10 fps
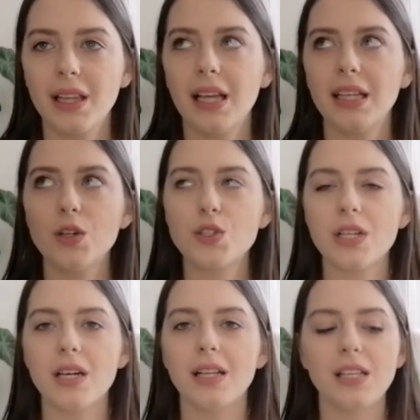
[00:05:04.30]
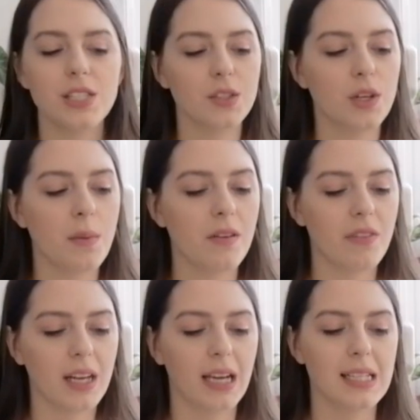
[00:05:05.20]
Dlatego, że liście, które mają
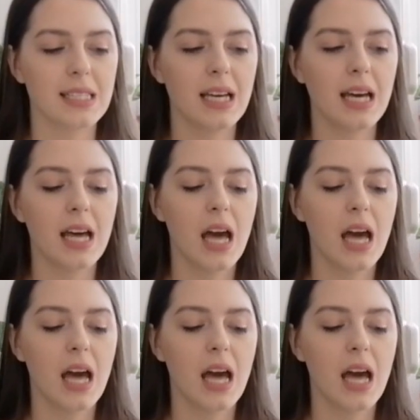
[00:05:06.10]
wariegację,